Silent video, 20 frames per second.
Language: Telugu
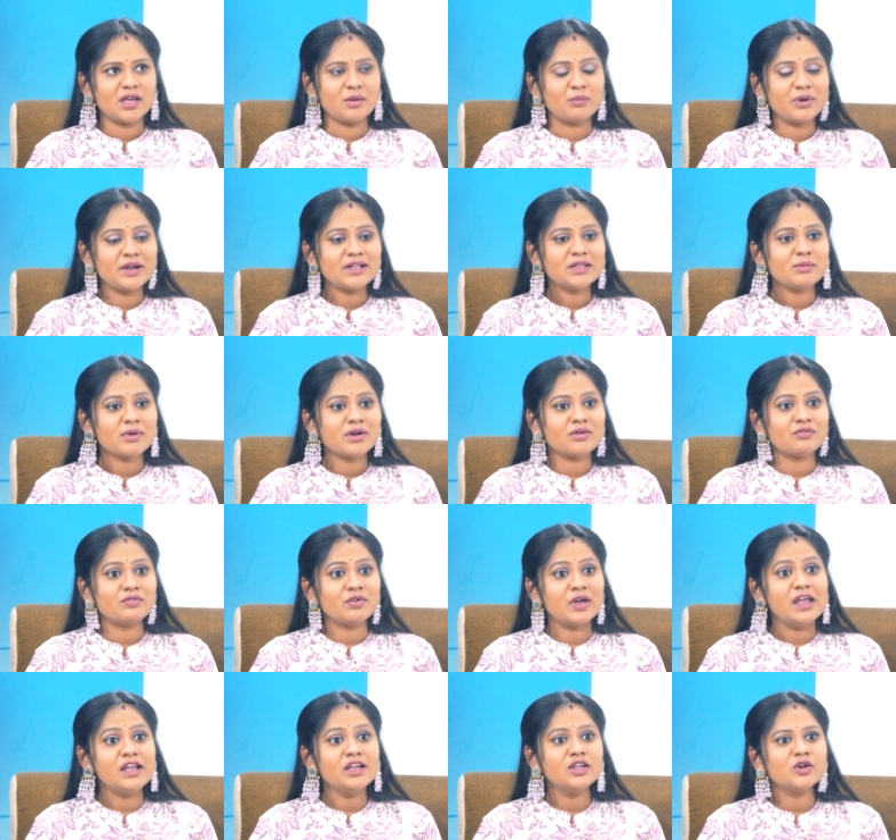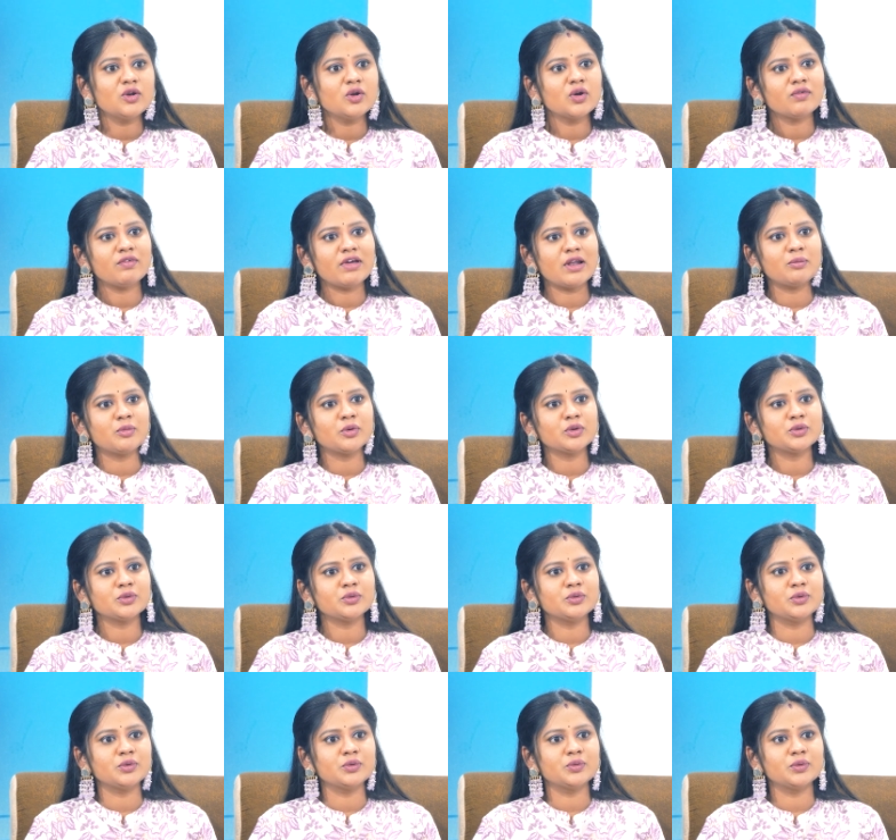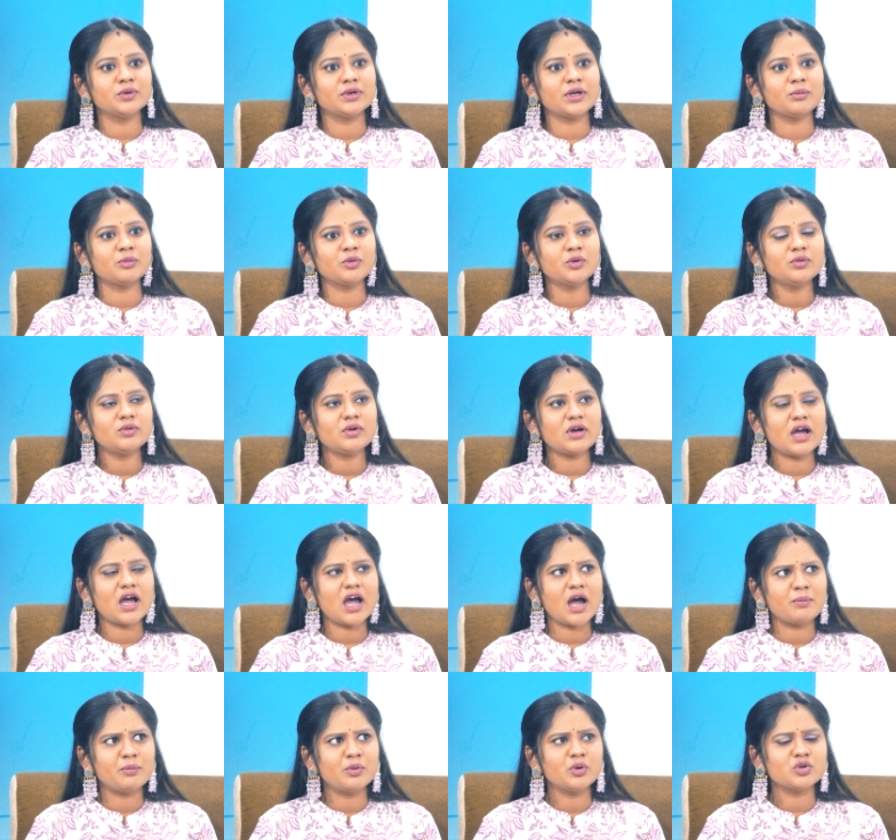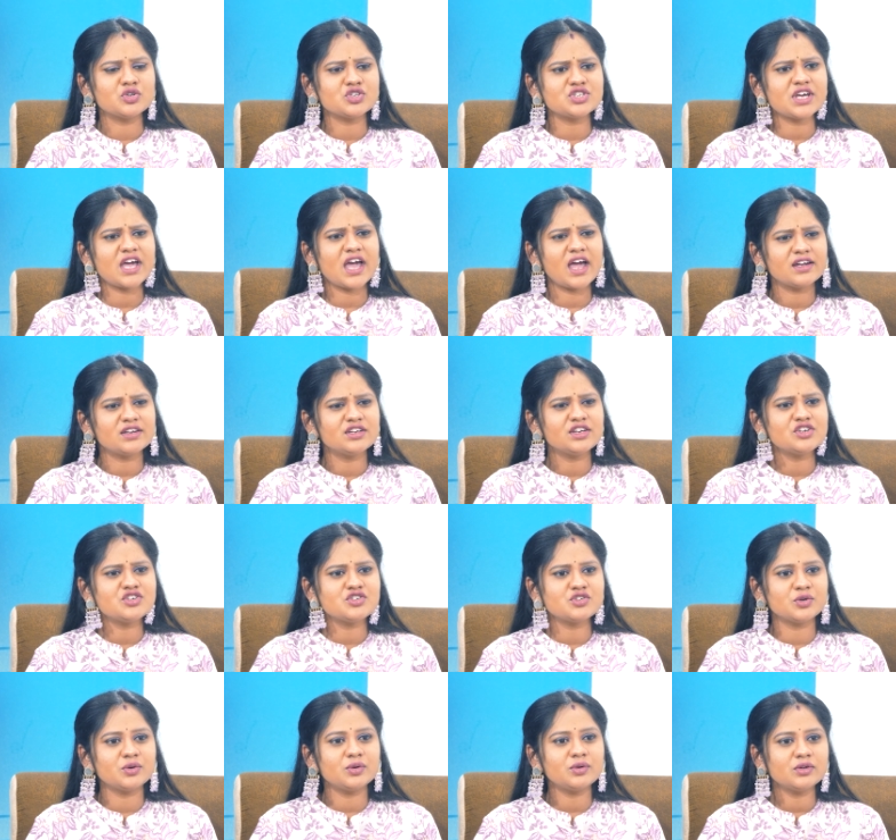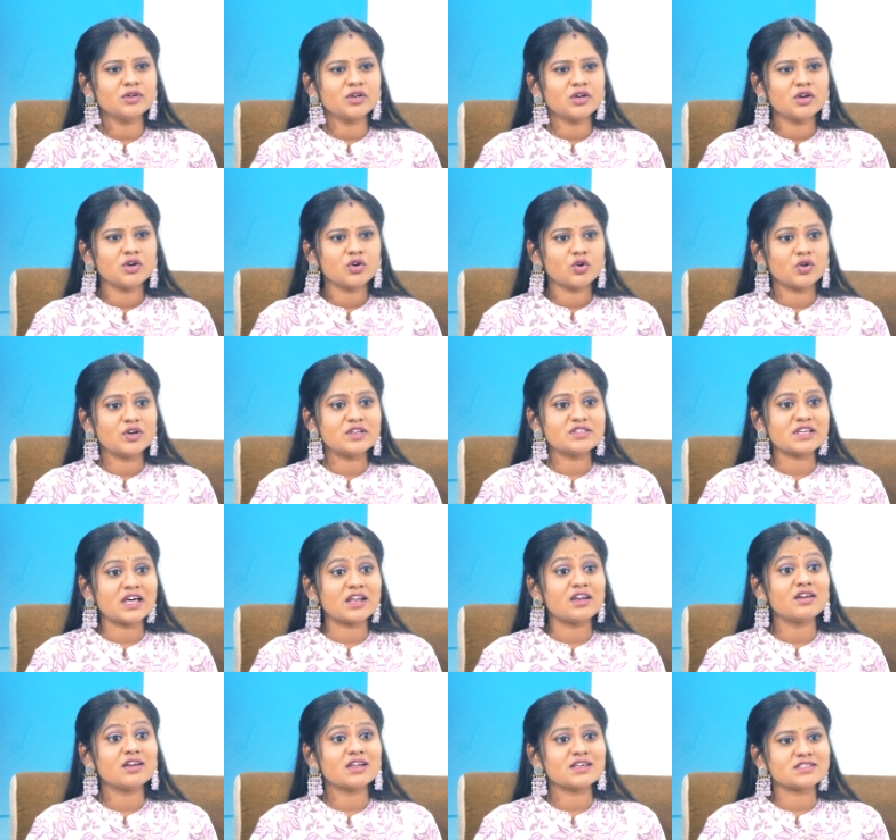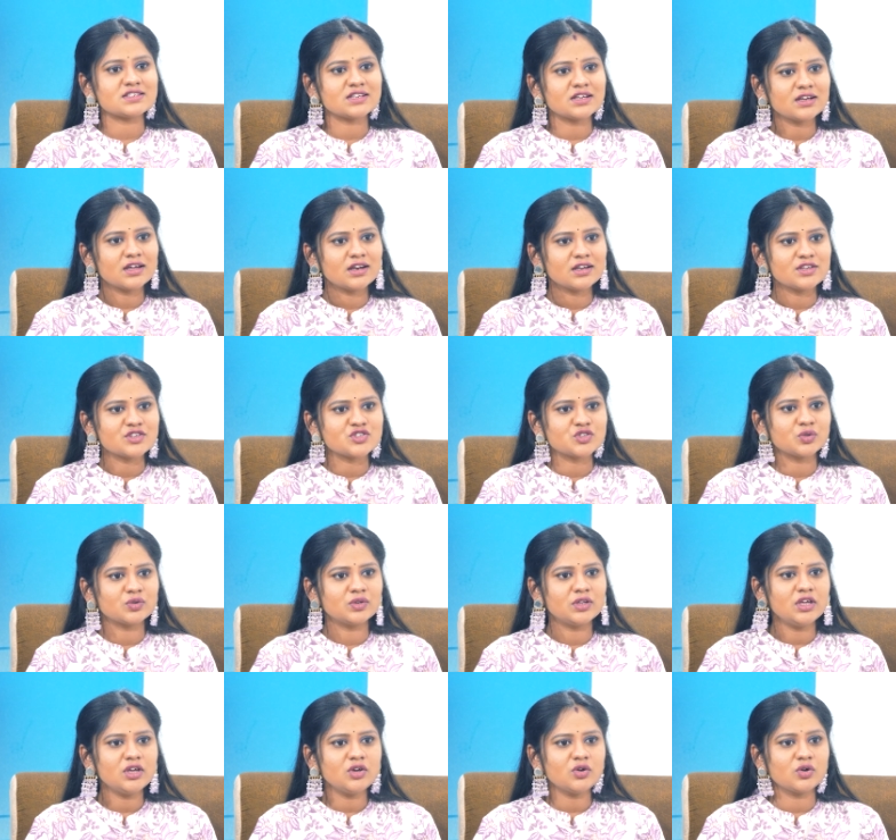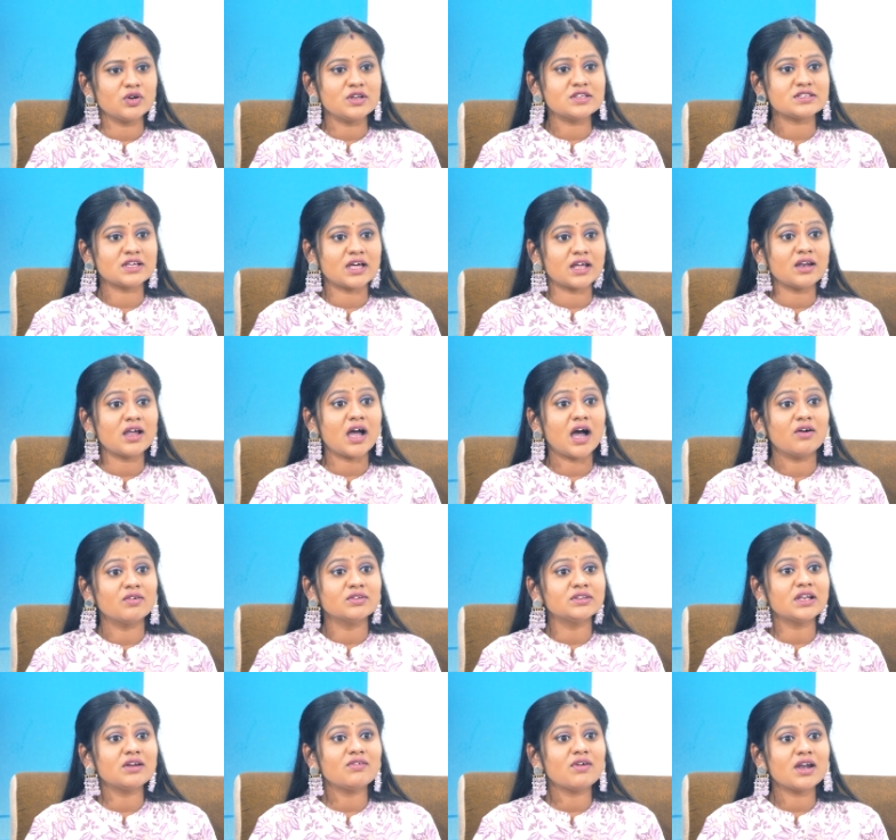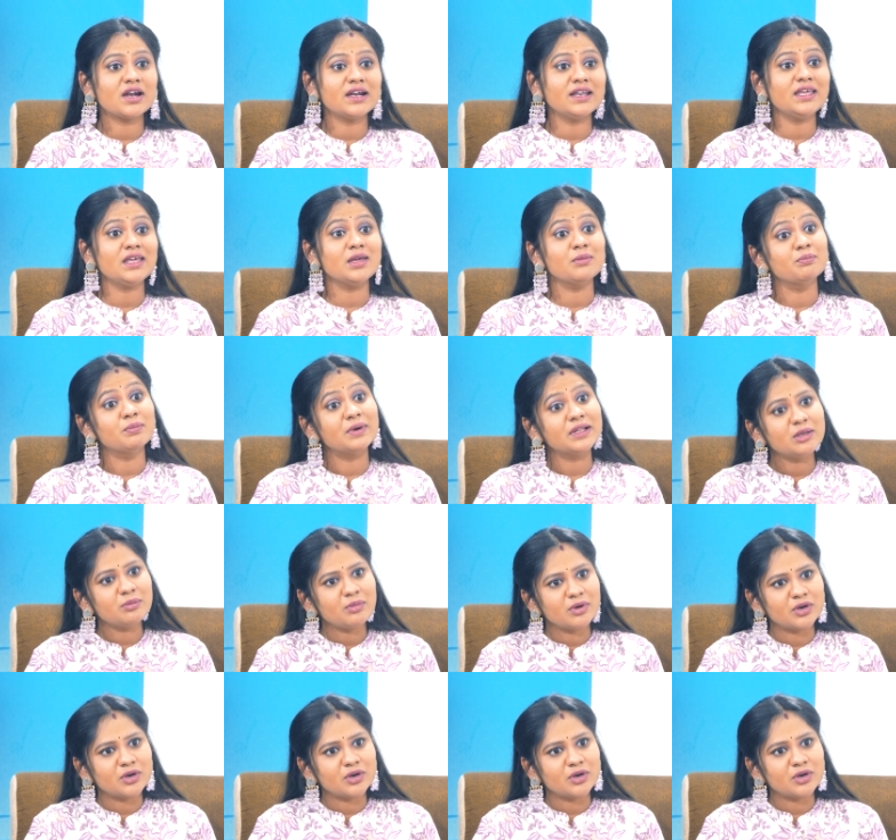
ఎప్పుడైతే మనం ఫెయిల్యూర్లోకి వెళ్ళిపోతూ ఉంటూ ఉంటామో అప్పుడు వచ్చే యాటిట్యూడ్ కొన్నిసార్లు నష్టం కలిగిస్తుంది కొన్నిసార్లు అవతల వారిని ఇబ్బంది